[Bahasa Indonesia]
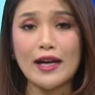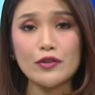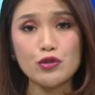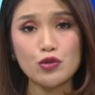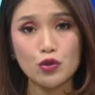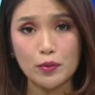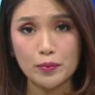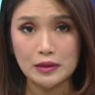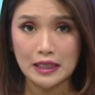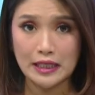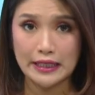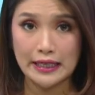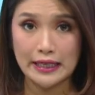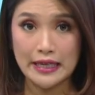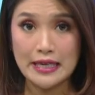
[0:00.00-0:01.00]
yang cukup
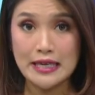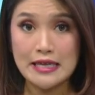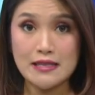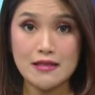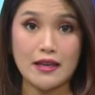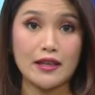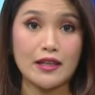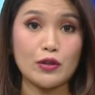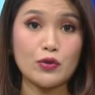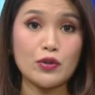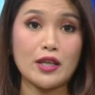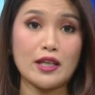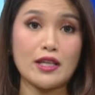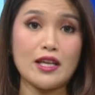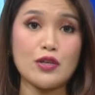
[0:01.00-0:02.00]
tinggi. Selain itu
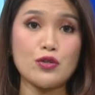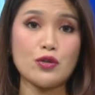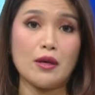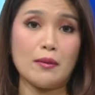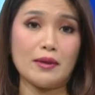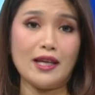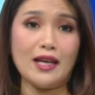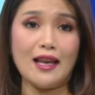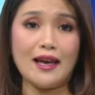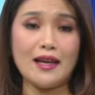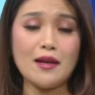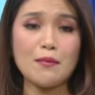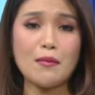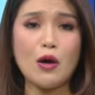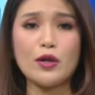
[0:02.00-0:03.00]
dirinya juga
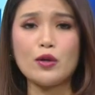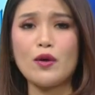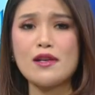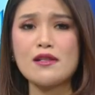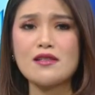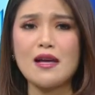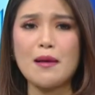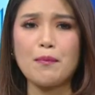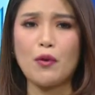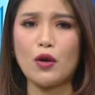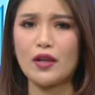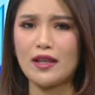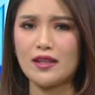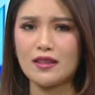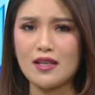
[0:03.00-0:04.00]
menilai bahwa nuansa
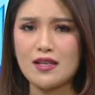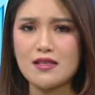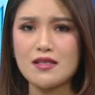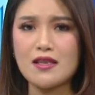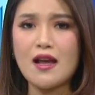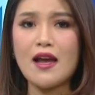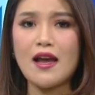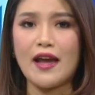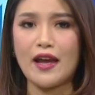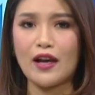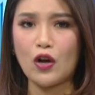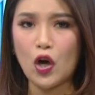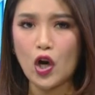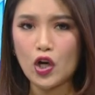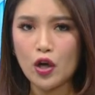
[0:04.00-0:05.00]
politis
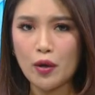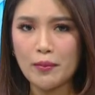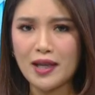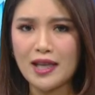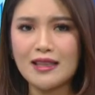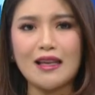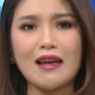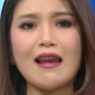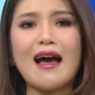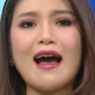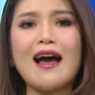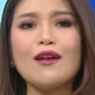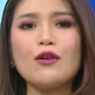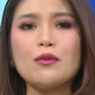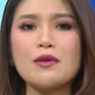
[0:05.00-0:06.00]
ekonomi
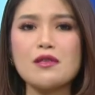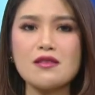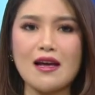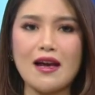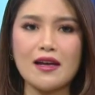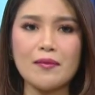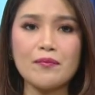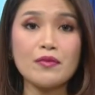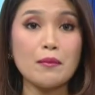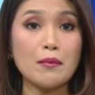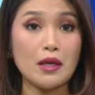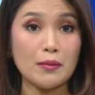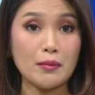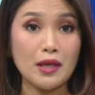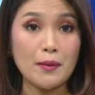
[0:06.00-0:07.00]
terlalu besar
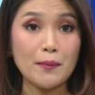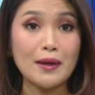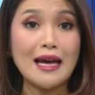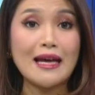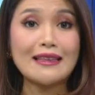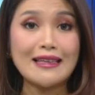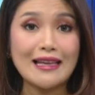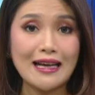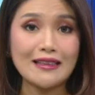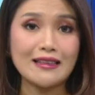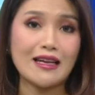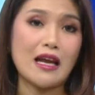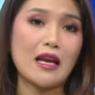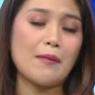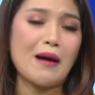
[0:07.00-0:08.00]
melebihi perhatian
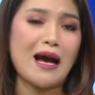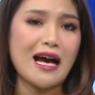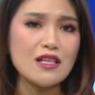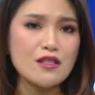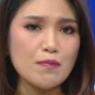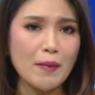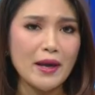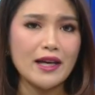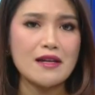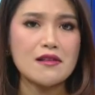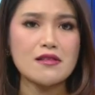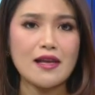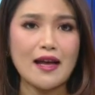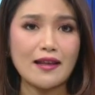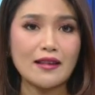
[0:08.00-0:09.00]
terhadap aspek
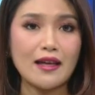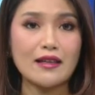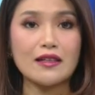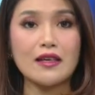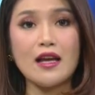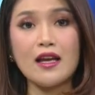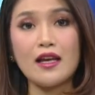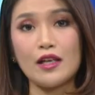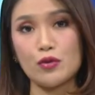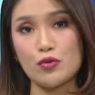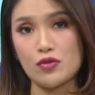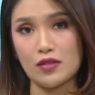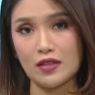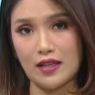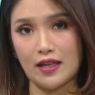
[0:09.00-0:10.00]
kesehatan itu
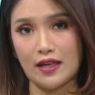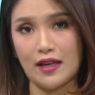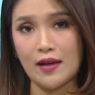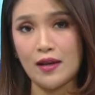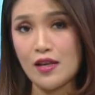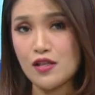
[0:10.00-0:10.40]
sendiri.